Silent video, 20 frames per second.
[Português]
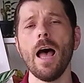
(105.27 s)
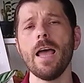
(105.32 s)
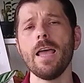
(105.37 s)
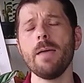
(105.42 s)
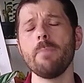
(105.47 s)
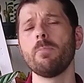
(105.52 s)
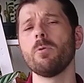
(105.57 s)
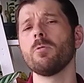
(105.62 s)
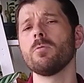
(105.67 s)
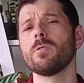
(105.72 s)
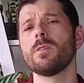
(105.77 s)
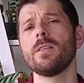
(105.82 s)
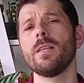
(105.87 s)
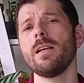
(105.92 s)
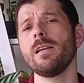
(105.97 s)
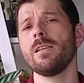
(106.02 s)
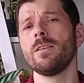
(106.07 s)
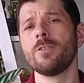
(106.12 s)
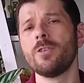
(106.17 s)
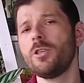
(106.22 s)
Aí por uns
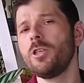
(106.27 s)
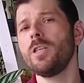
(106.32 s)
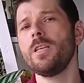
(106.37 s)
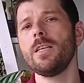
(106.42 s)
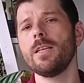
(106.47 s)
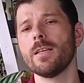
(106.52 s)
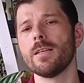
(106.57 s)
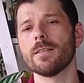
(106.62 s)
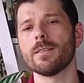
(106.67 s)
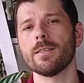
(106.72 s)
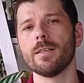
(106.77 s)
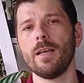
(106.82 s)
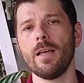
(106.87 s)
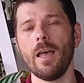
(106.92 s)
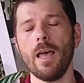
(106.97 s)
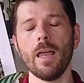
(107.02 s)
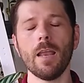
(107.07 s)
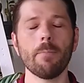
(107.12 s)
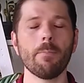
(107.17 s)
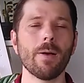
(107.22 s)
três dias
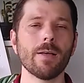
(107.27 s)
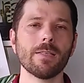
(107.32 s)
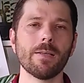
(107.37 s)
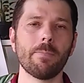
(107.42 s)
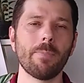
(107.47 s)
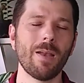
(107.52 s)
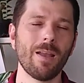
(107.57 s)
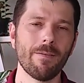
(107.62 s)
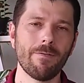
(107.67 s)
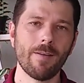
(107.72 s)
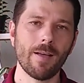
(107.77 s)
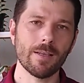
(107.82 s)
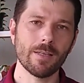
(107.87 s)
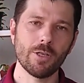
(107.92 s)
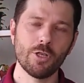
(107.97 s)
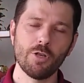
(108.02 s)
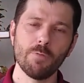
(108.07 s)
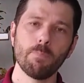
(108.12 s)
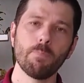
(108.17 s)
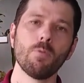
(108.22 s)
ela passa pela
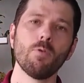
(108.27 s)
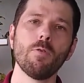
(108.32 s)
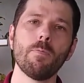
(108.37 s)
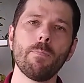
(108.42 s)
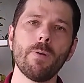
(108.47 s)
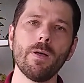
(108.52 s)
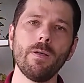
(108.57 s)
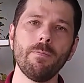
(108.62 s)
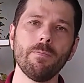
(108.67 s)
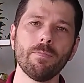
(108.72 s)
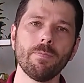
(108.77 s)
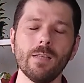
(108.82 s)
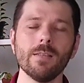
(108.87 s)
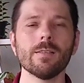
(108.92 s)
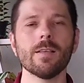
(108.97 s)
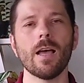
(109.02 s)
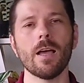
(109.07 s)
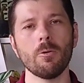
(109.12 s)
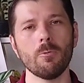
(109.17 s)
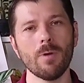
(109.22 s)
fase de pupa e
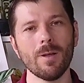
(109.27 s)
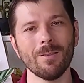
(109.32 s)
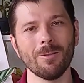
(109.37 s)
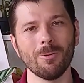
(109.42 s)
sai um